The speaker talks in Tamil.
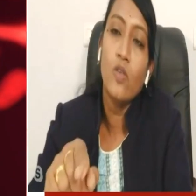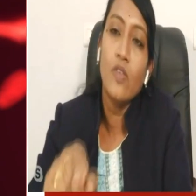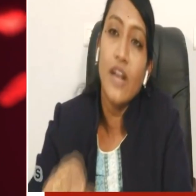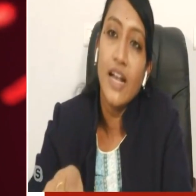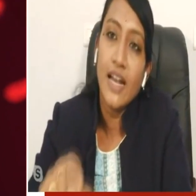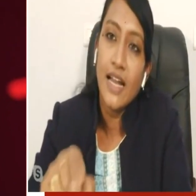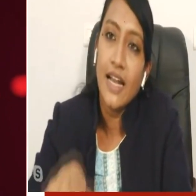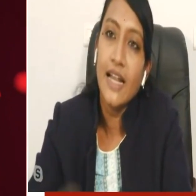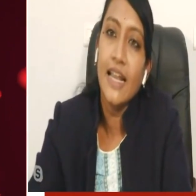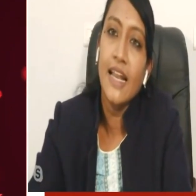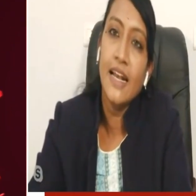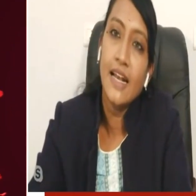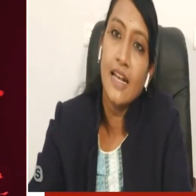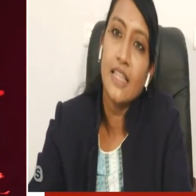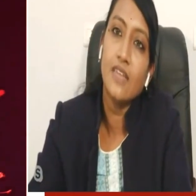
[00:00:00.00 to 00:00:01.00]
கோவிட்
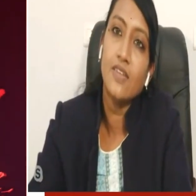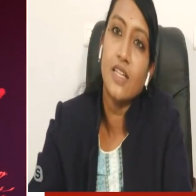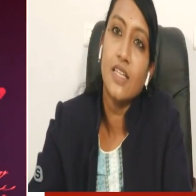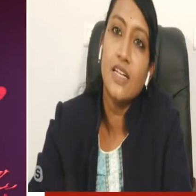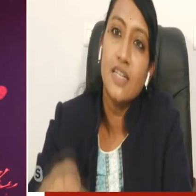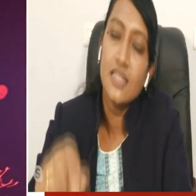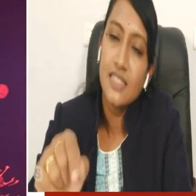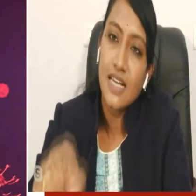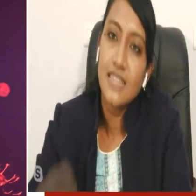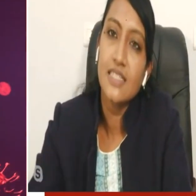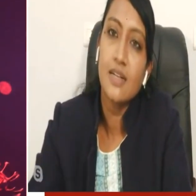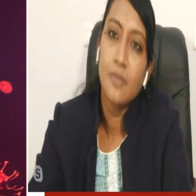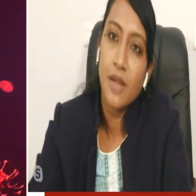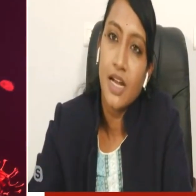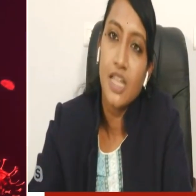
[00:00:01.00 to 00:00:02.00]
நைன்டீன்றத வந்து
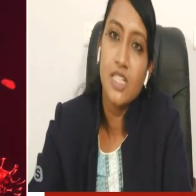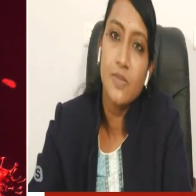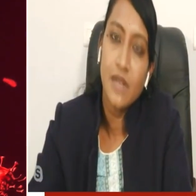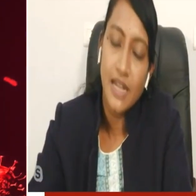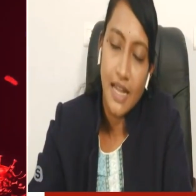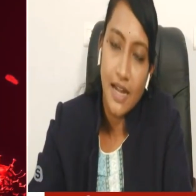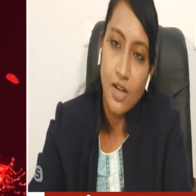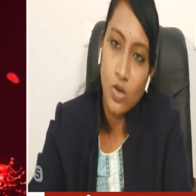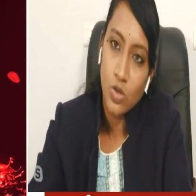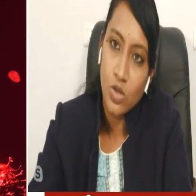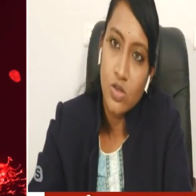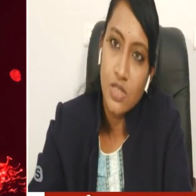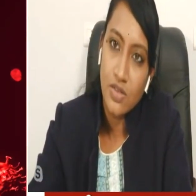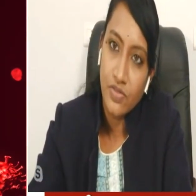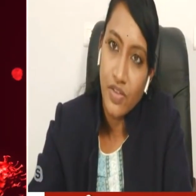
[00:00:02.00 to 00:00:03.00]
டிசாஸ்டர் மேனேஜ்மெண்ட்
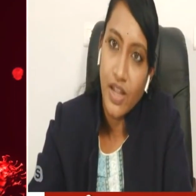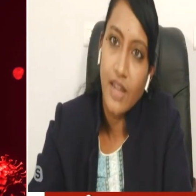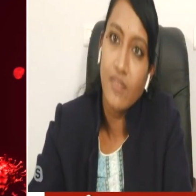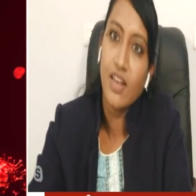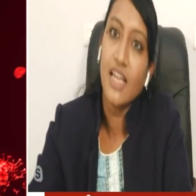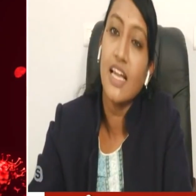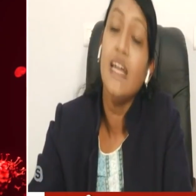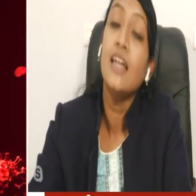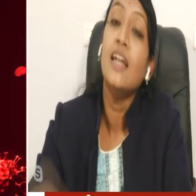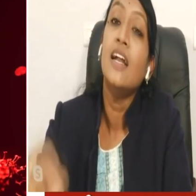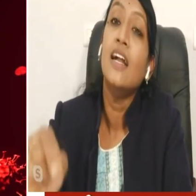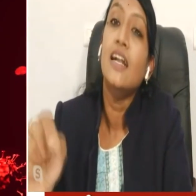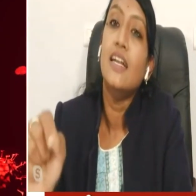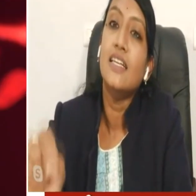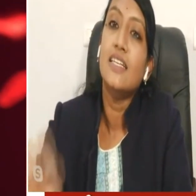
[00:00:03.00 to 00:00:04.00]
ஆக்ட் டூ தௌசண்ட் ஃபைவ்ல
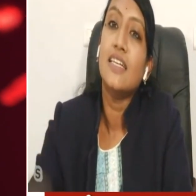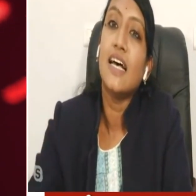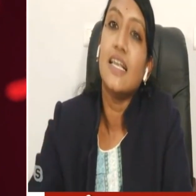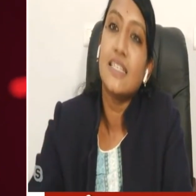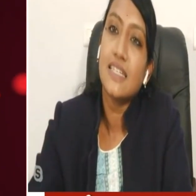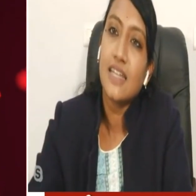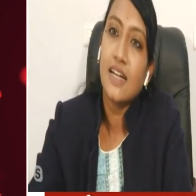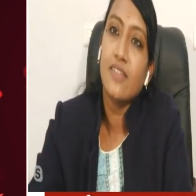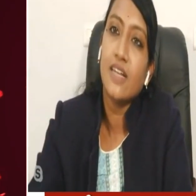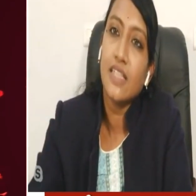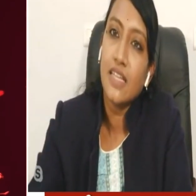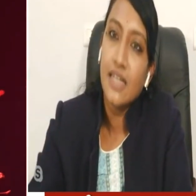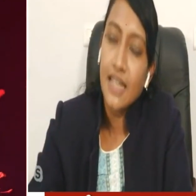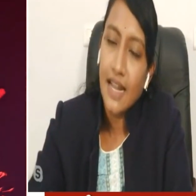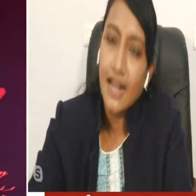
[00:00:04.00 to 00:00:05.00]
டிசாஸ்டரா
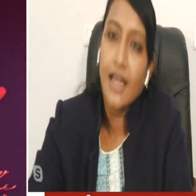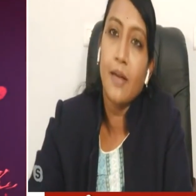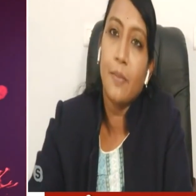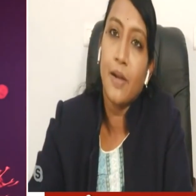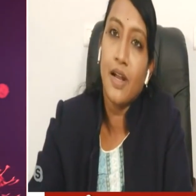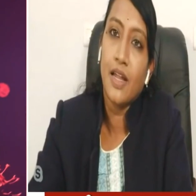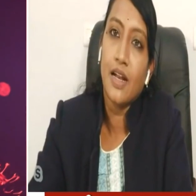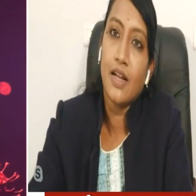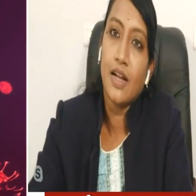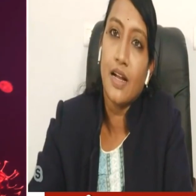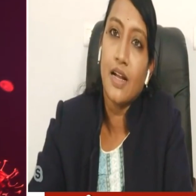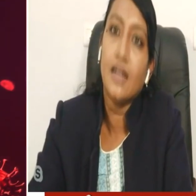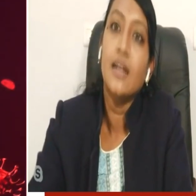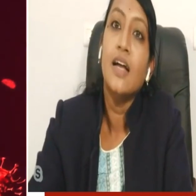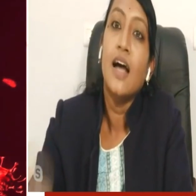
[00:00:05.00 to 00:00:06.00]
வந்து டிக்ளேர்
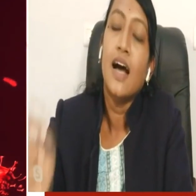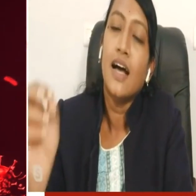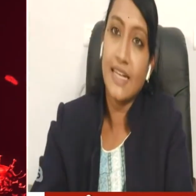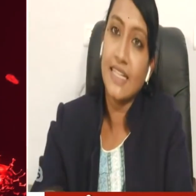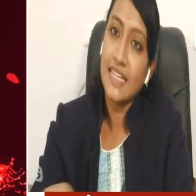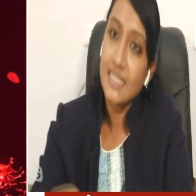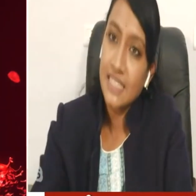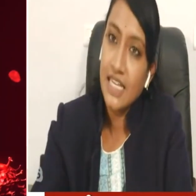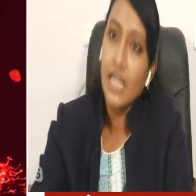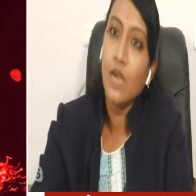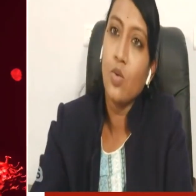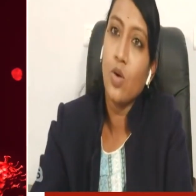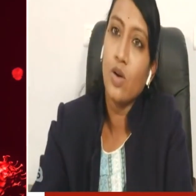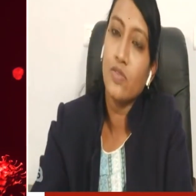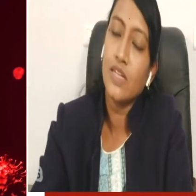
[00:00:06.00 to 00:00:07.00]
பண்ணியிருக்காங்க கலெக்டர் தான்
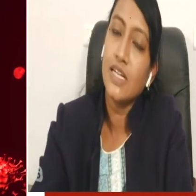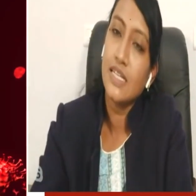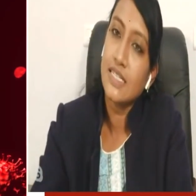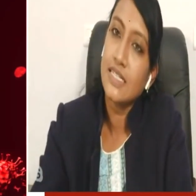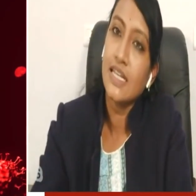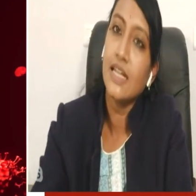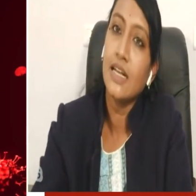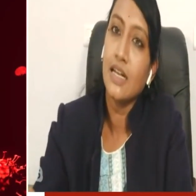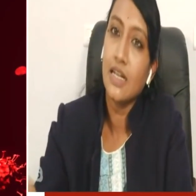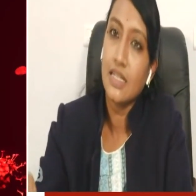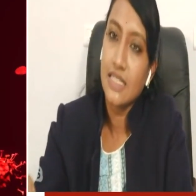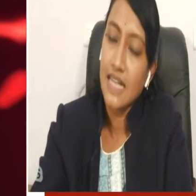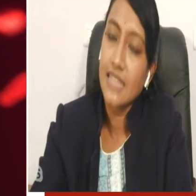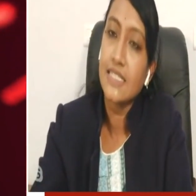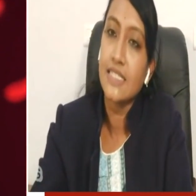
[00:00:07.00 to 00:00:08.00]
சிஇஓ ஆஃப் த டிஸ்ட்ரிக்ட்
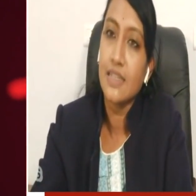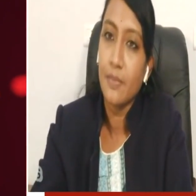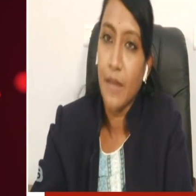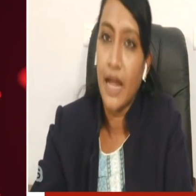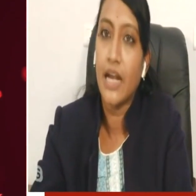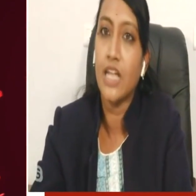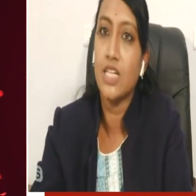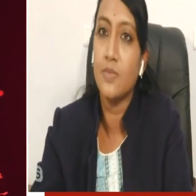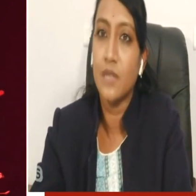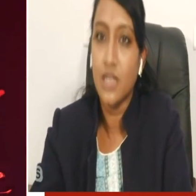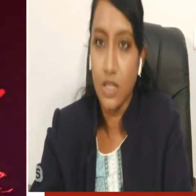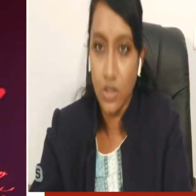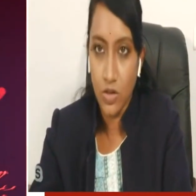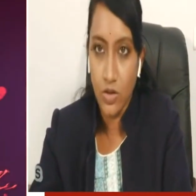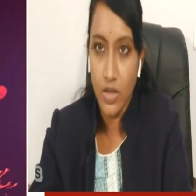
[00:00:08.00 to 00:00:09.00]
டிசாஸ்டர்
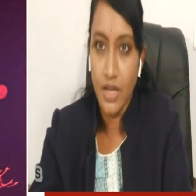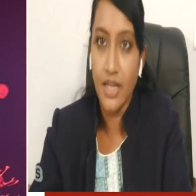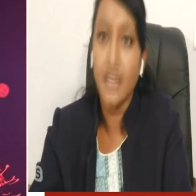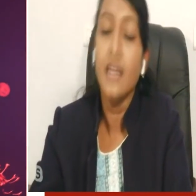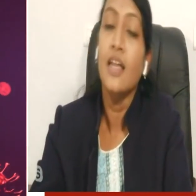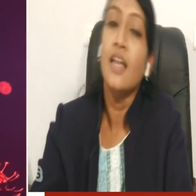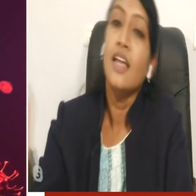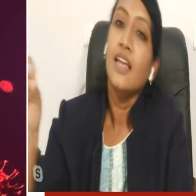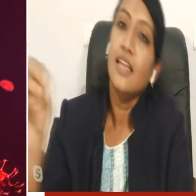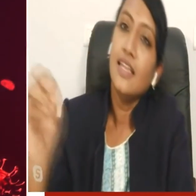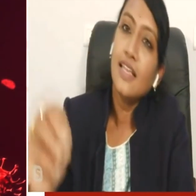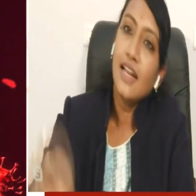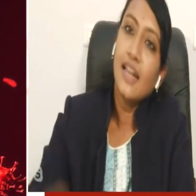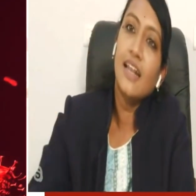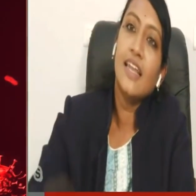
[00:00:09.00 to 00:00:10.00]
மேனேஜ்மெண்ட் அத்தாரிட்டி
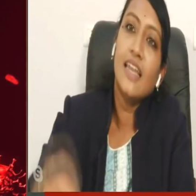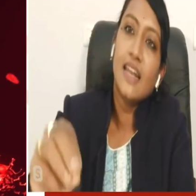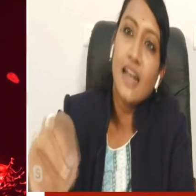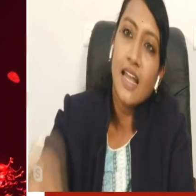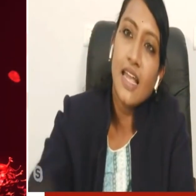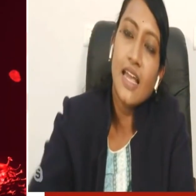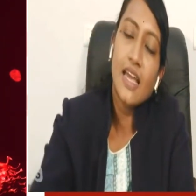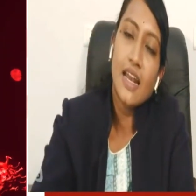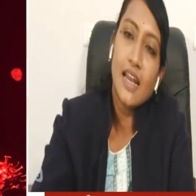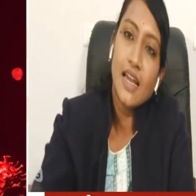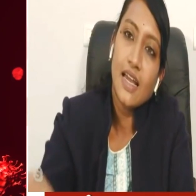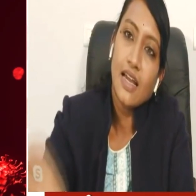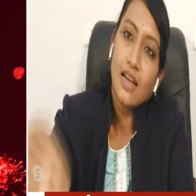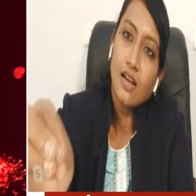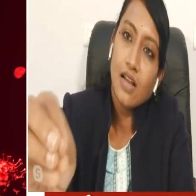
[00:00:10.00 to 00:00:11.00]
இதுல நிர்ணயிக்கிற
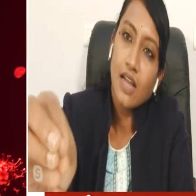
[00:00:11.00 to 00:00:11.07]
